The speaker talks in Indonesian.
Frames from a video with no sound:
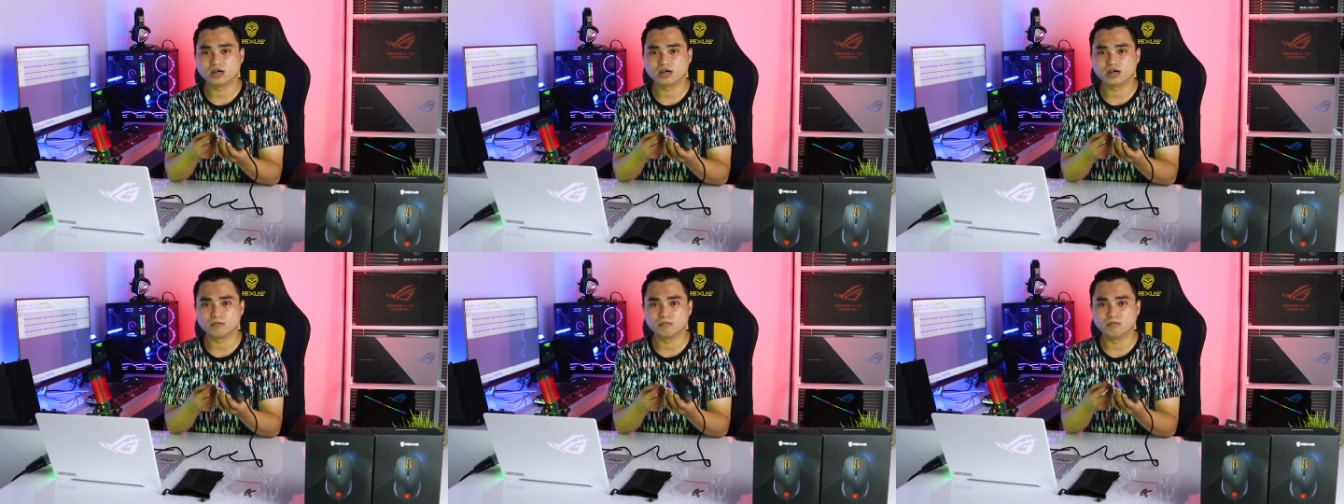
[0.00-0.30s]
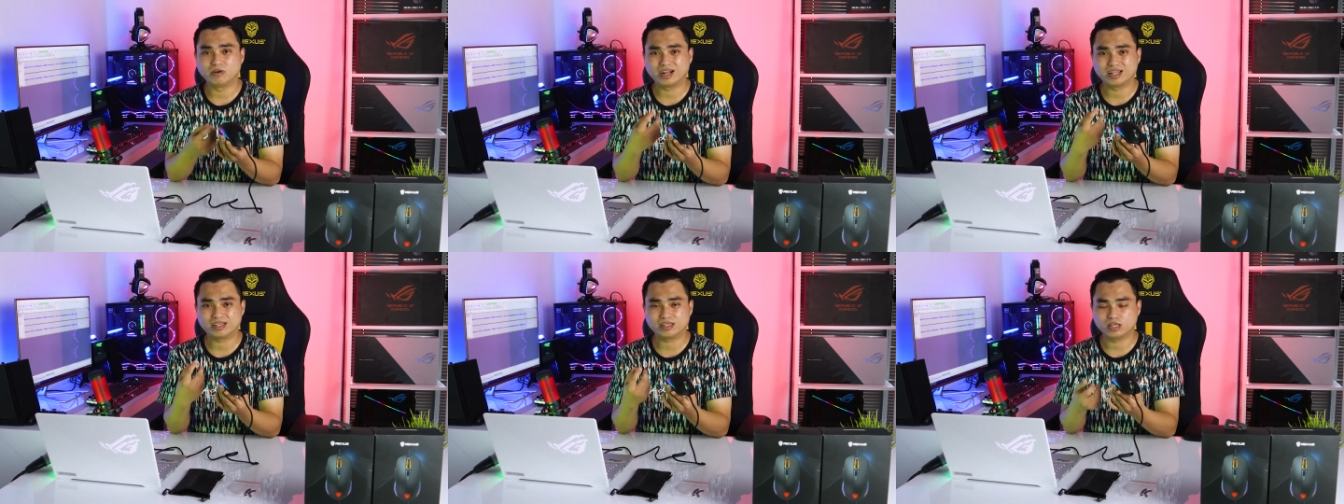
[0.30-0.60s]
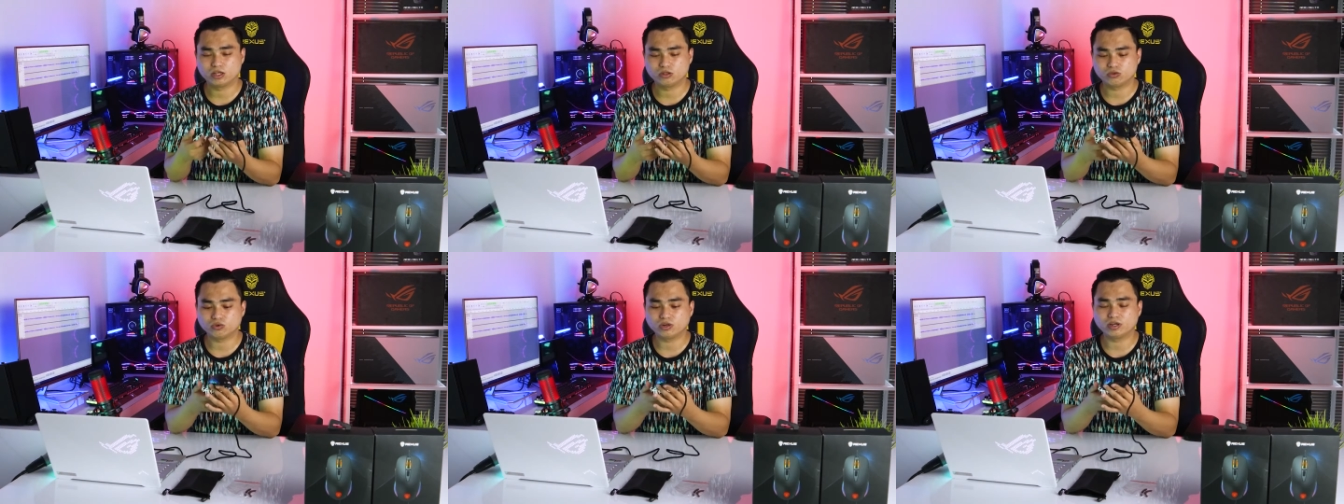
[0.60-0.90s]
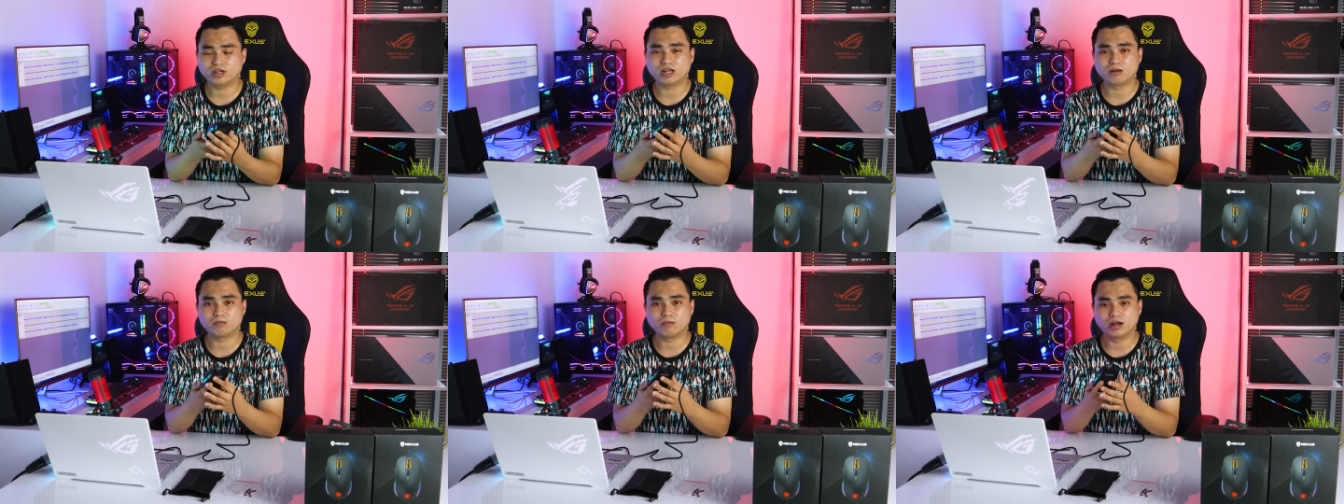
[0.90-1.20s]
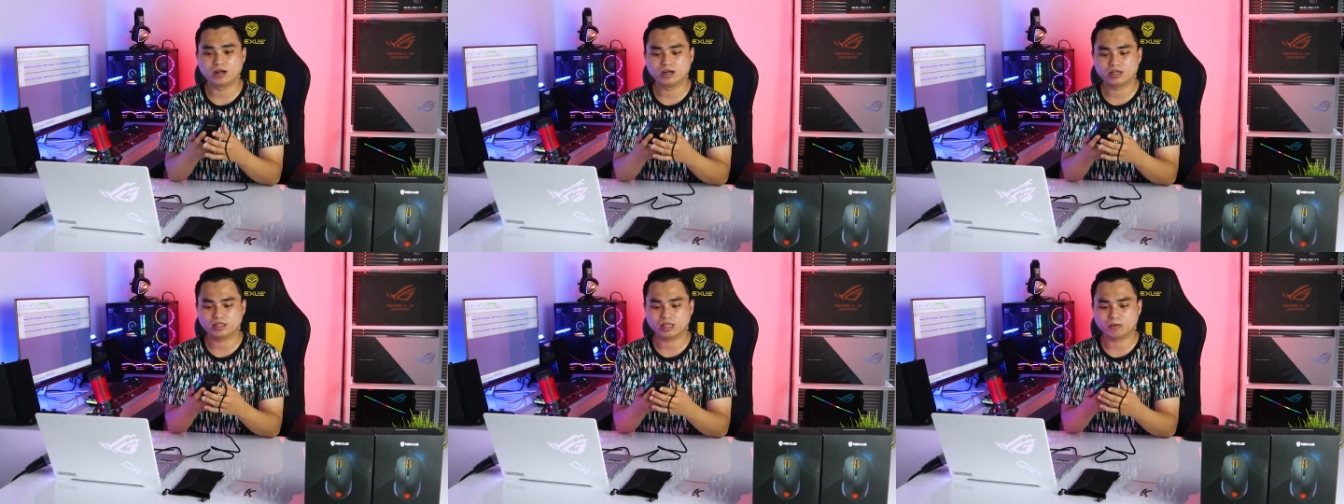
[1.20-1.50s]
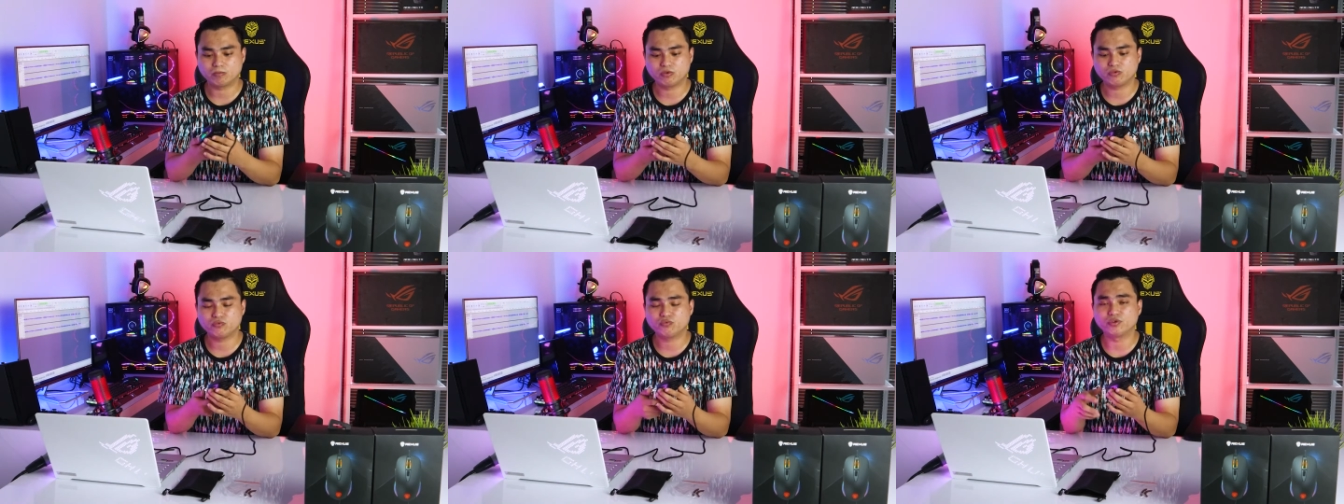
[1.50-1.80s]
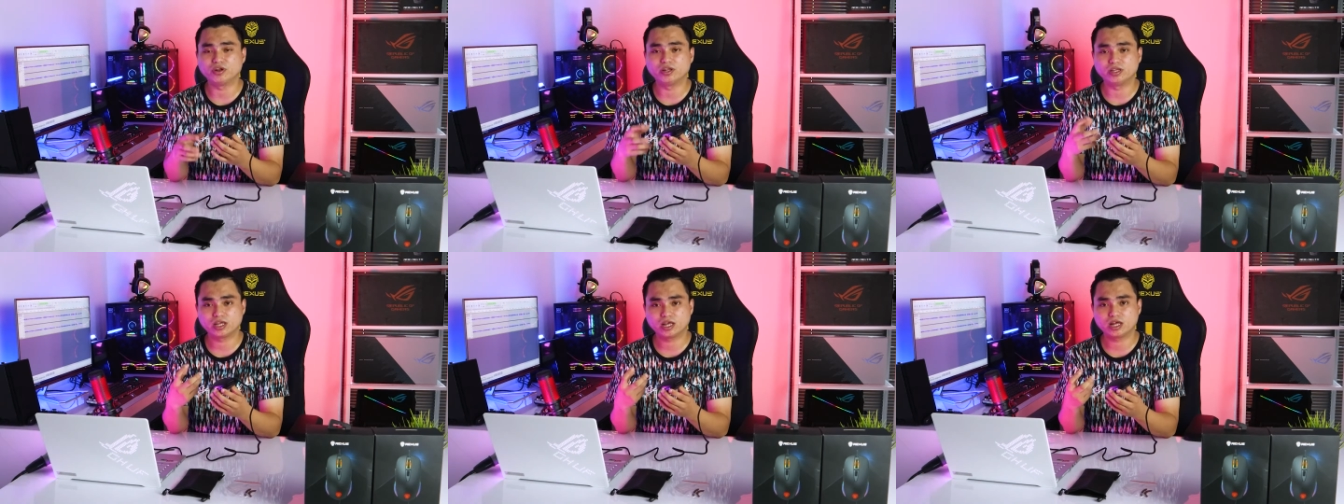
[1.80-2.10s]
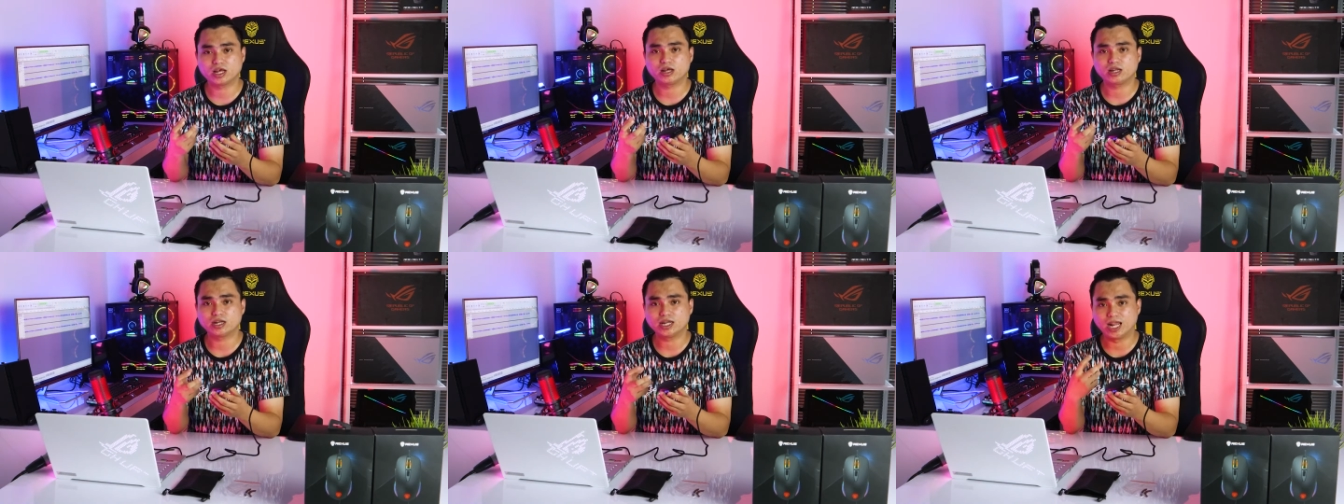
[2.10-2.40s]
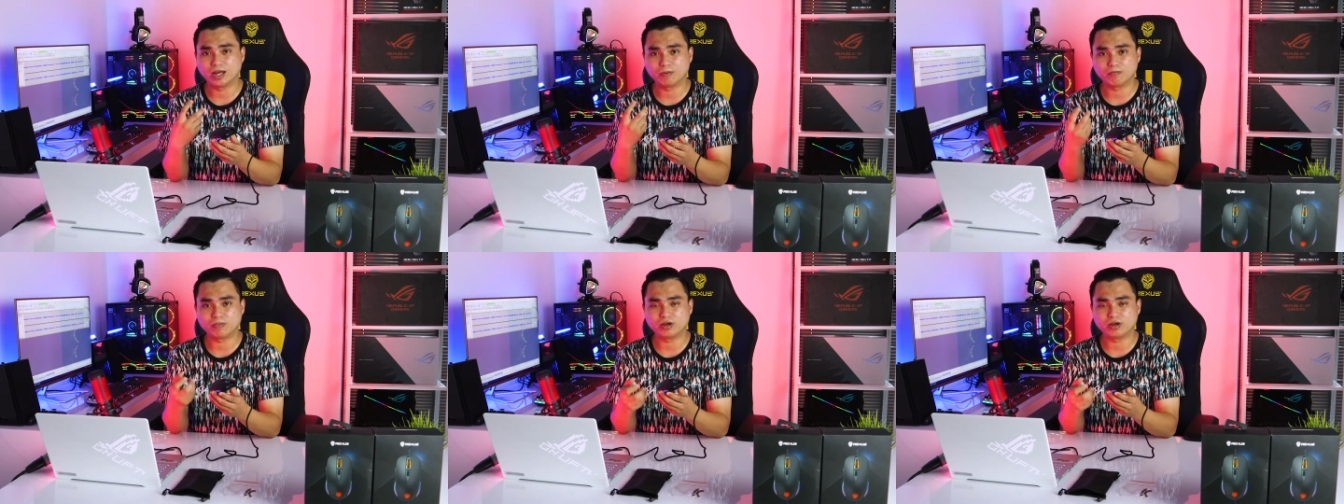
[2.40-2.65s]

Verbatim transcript: uh, beratnya itu ringan banget tapi feelnya